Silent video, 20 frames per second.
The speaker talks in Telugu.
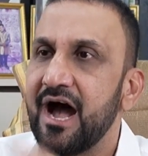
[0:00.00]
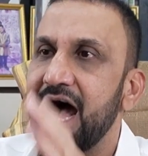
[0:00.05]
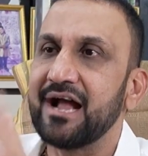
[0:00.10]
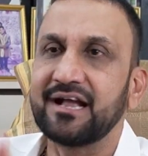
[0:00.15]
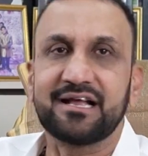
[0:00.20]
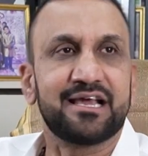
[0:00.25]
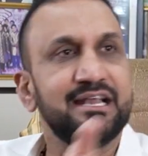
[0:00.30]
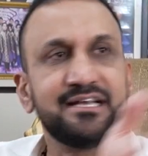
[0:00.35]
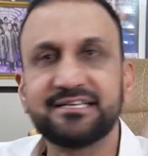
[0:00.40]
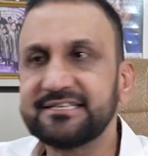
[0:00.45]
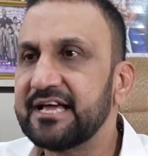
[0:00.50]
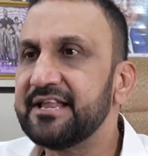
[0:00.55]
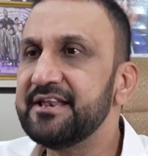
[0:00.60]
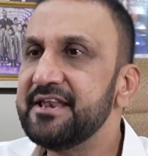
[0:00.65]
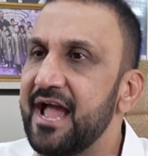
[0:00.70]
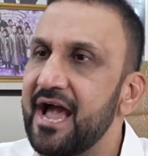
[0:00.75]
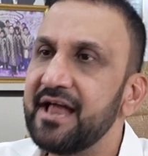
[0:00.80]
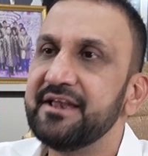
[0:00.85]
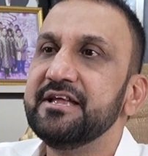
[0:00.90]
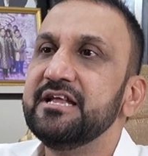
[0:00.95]
ఆ
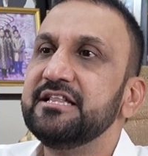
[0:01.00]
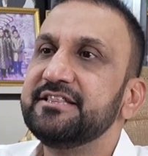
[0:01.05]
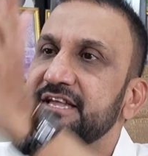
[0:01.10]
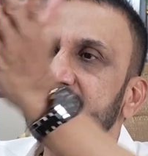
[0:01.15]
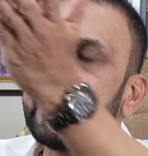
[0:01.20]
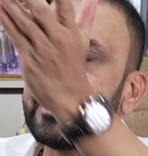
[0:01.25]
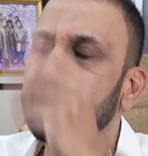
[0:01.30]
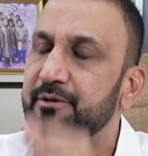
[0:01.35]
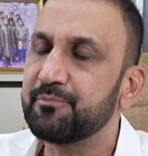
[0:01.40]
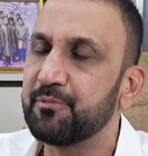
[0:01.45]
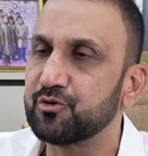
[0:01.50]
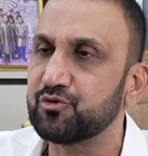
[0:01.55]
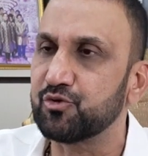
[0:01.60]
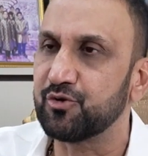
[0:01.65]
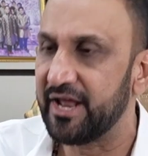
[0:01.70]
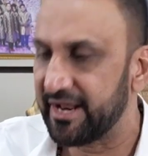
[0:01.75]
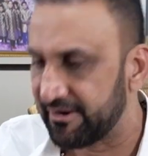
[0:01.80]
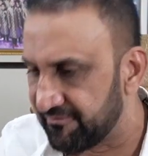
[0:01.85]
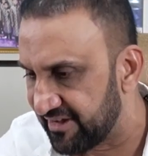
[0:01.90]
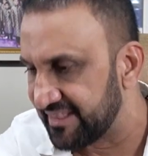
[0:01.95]
కలెక్టర్ని ఆ నీళ్ళు
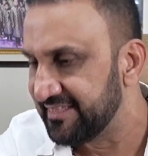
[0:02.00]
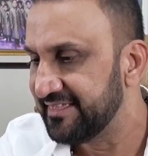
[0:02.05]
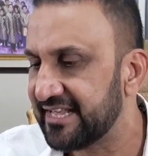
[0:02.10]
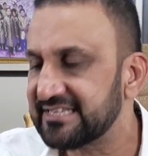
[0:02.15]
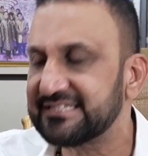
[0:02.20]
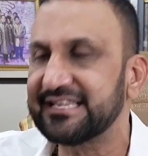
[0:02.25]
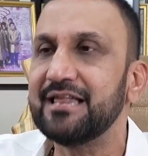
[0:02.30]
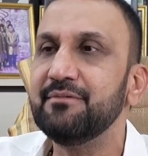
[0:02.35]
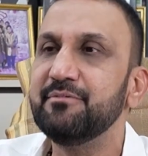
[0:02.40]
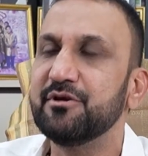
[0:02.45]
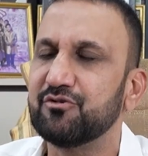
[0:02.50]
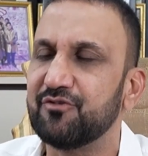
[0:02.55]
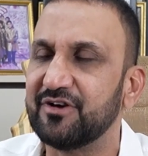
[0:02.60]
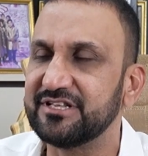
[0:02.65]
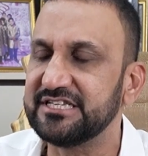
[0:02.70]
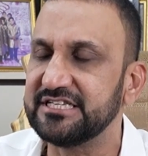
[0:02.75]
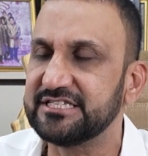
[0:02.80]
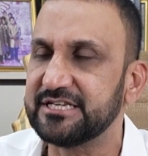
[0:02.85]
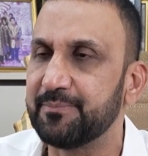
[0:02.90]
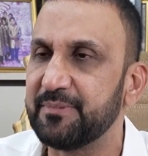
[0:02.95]
తీయలేకపోతున్నారు వంద సార్లు మీకు
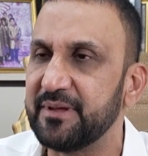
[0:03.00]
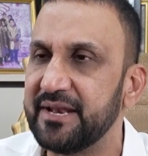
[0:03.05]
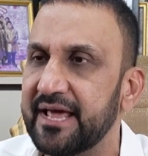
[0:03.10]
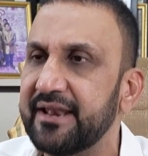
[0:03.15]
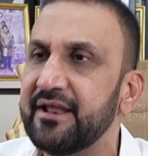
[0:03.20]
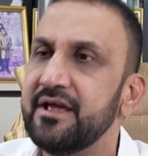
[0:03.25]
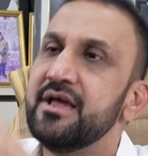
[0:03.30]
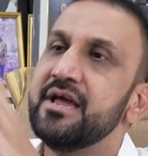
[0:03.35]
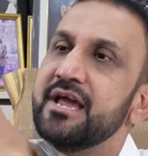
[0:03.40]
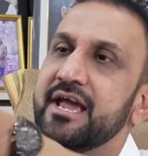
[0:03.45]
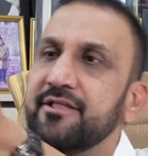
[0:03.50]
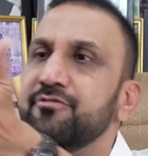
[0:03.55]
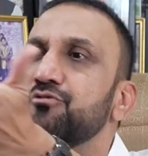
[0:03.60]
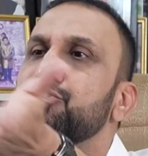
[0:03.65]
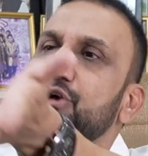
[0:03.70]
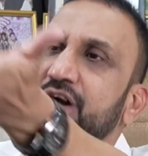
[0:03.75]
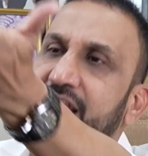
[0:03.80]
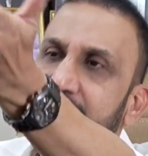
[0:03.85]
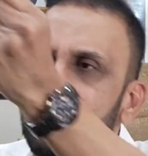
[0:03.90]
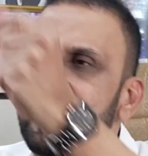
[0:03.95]
వచ్చి చెప్పినారు
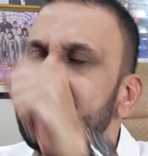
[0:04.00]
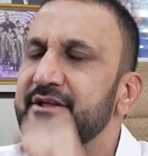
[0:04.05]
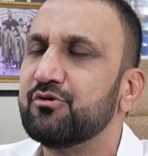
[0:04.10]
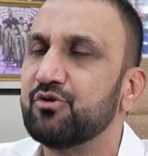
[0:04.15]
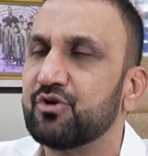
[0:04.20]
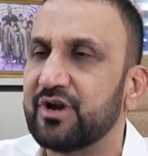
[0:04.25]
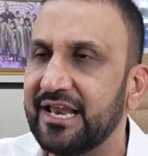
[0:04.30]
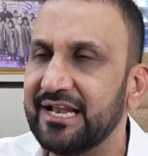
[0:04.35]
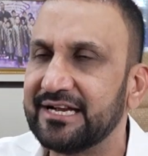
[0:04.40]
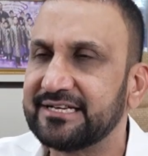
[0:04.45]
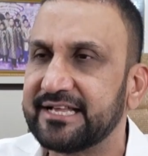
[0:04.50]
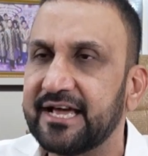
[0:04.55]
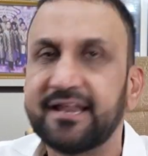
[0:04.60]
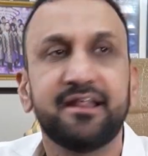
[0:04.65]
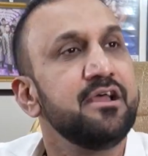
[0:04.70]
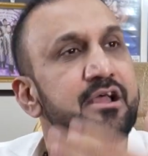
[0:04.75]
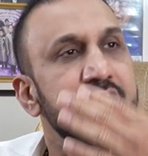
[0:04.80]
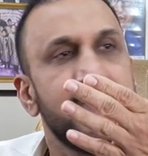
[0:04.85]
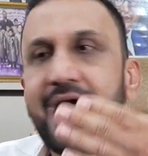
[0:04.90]
ఎందుకు రాబోయి నీకు కలెక్టర్